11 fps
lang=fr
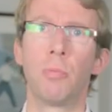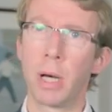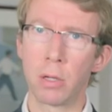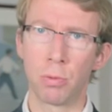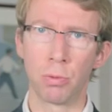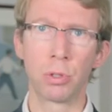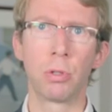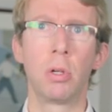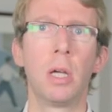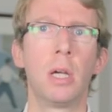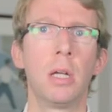Par contre,
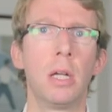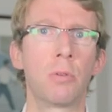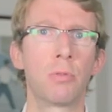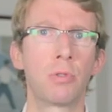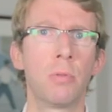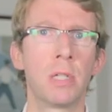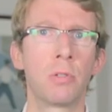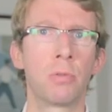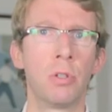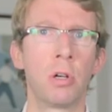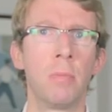la
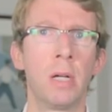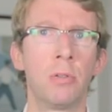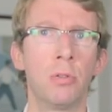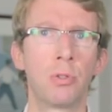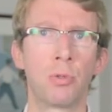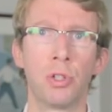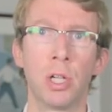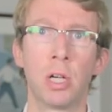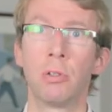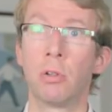consommation normale de soja